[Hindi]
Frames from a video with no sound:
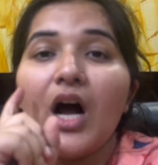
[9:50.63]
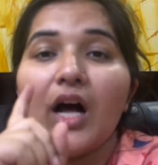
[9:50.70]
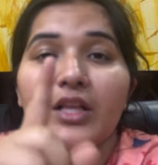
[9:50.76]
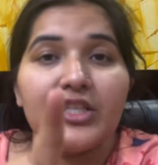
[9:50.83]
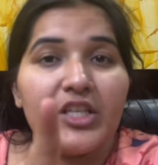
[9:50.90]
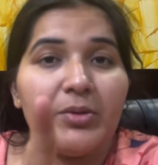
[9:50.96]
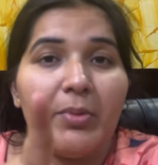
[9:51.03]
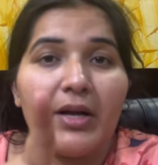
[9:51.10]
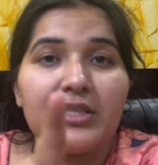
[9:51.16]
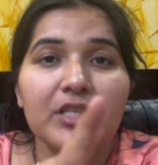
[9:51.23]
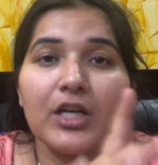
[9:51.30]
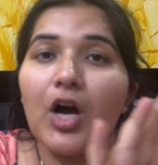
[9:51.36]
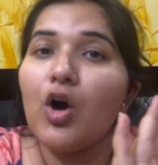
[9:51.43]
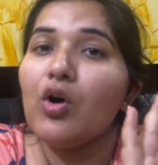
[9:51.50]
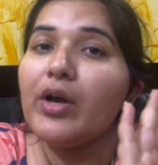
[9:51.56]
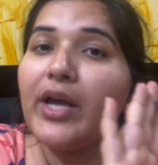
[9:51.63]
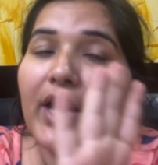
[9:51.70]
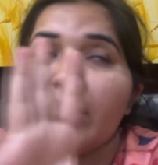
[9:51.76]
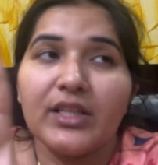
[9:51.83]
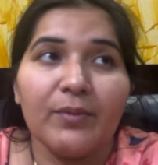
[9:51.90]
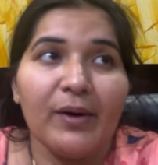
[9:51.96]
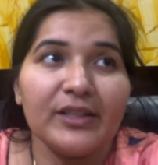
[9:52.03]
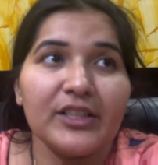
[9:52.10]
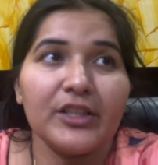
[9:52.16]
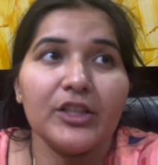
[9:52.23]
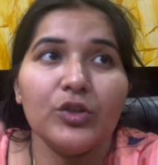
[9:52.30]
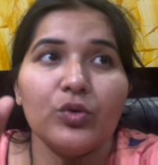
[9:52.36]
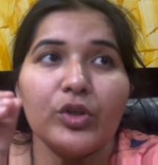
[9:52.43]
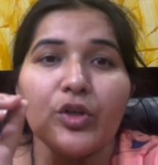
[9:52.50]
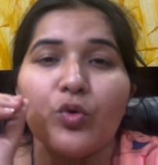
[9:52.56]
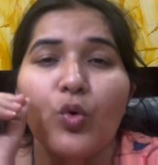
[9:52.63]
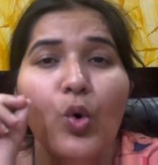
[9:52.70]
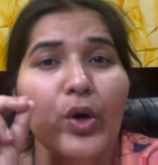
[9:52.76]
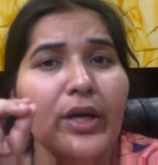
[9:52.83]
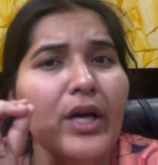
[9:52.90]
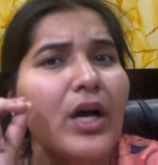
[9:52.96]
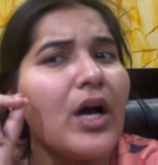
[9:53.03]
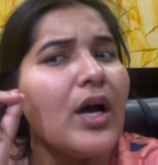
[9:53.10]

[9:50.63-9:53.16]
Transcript: अच्छी बात सिखाओ एकदम आदत नहीं होगी कोई